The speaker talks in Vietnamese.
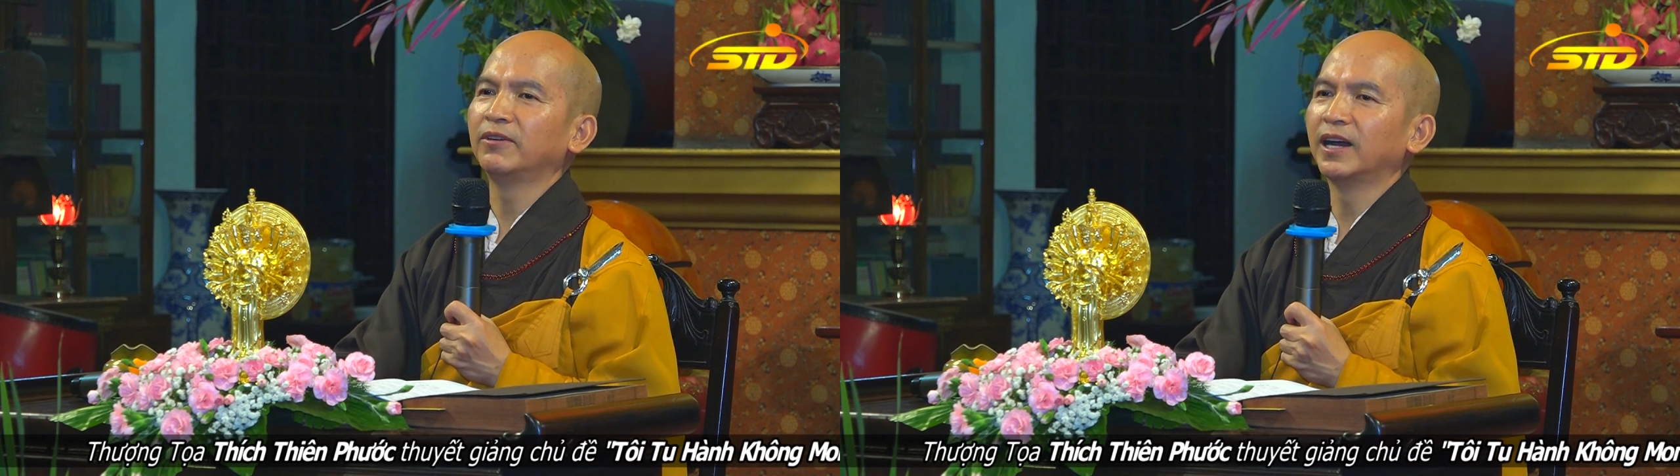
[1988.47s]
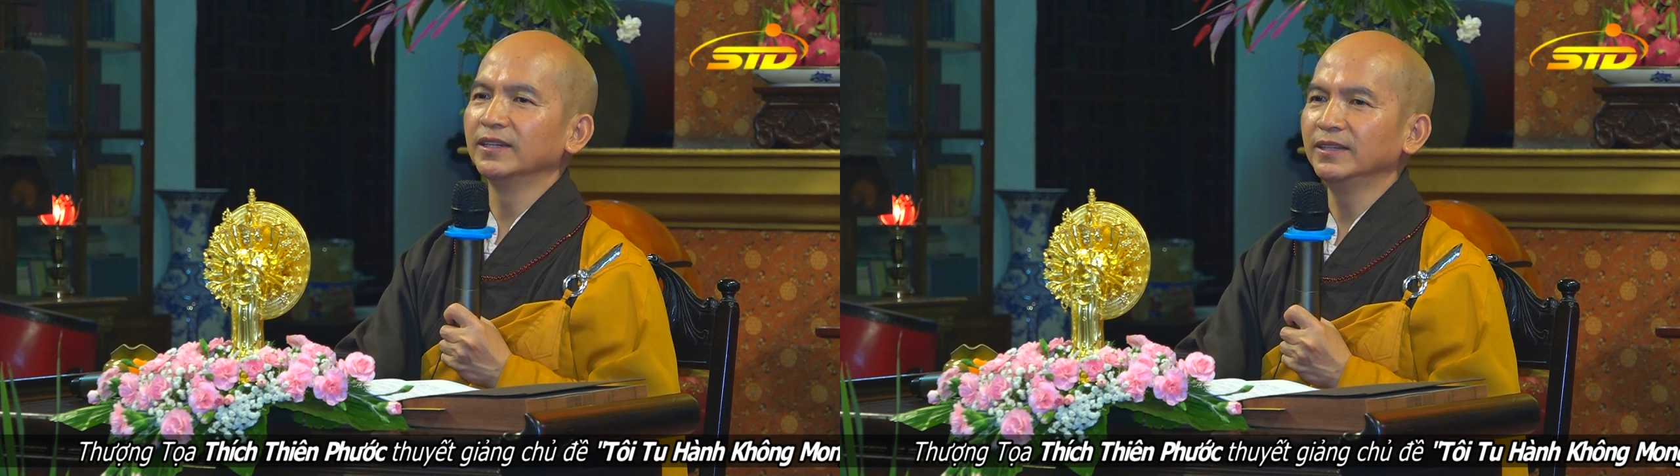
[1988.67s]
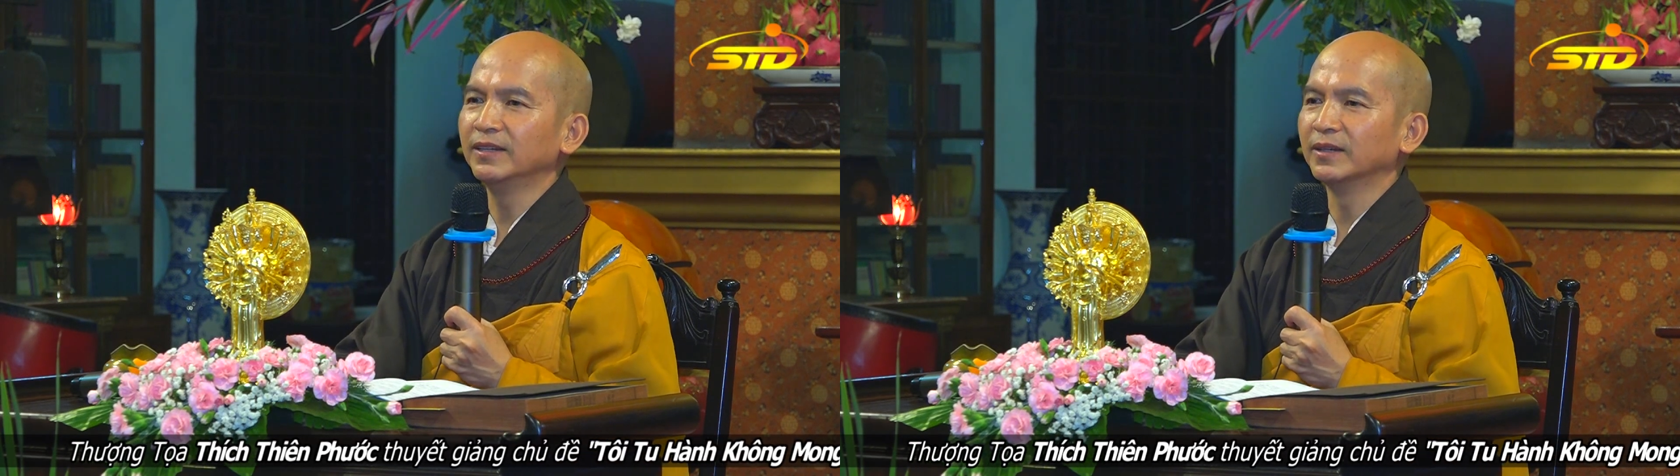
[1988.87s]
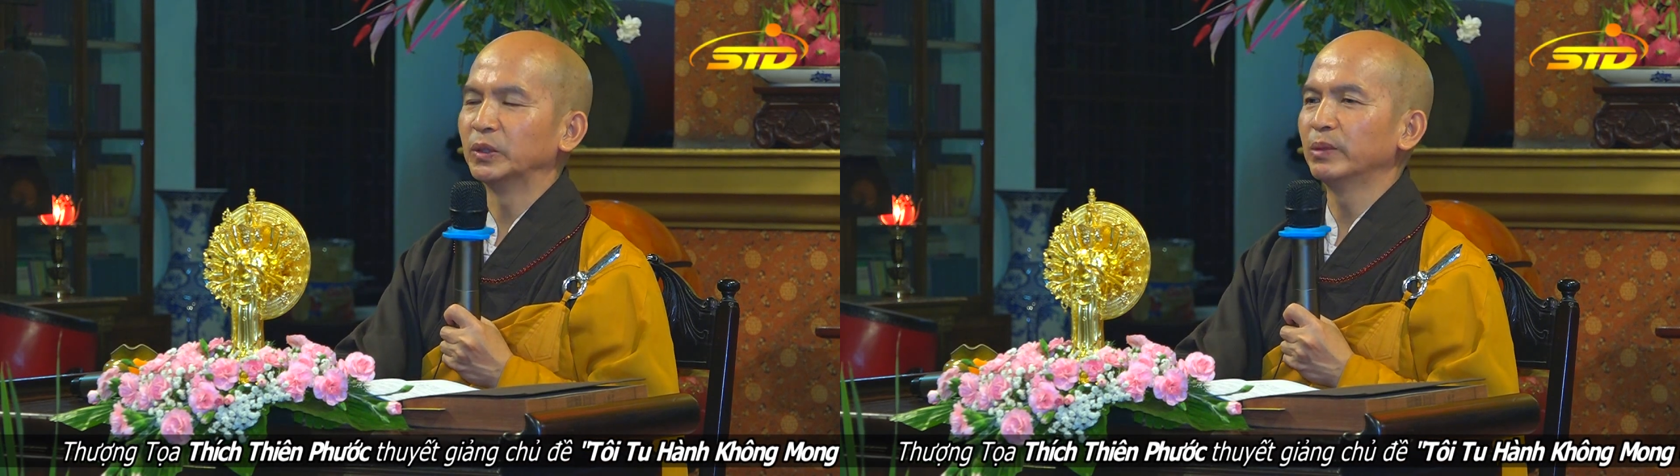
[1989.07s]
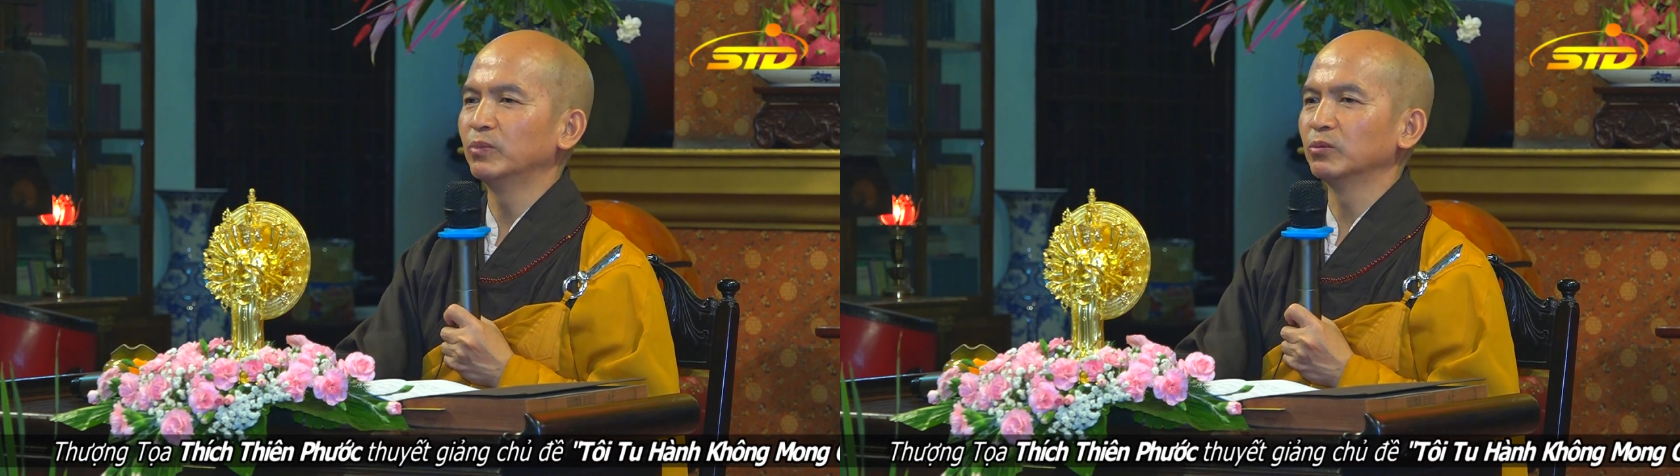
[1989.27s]
phải là
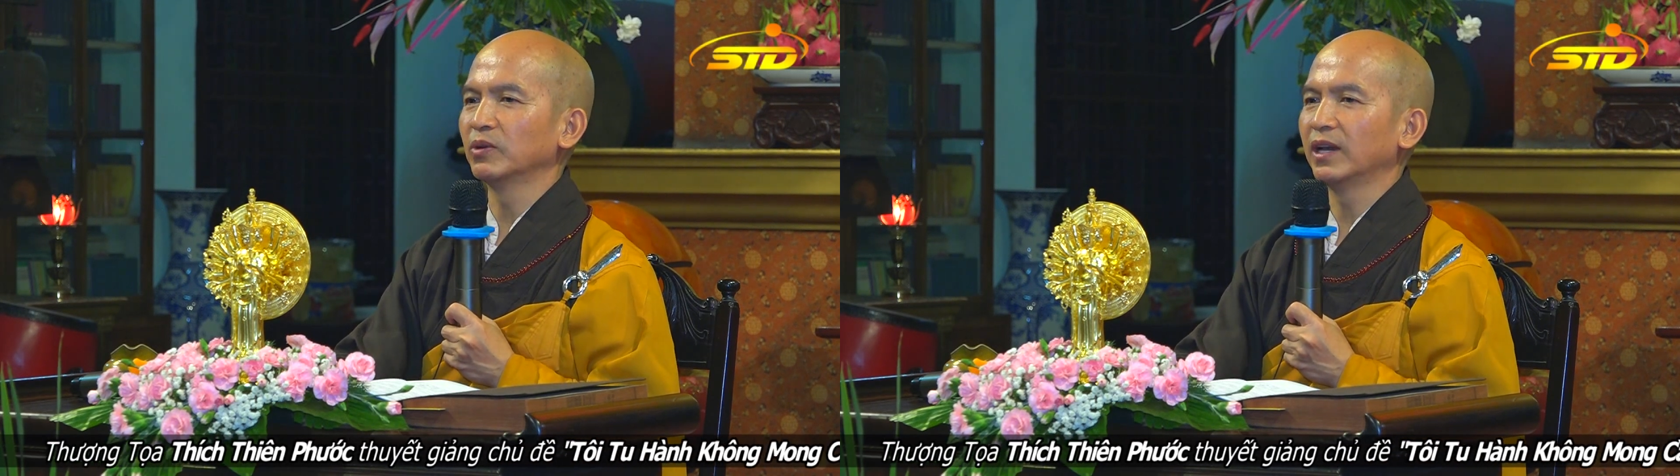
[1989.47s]
năm một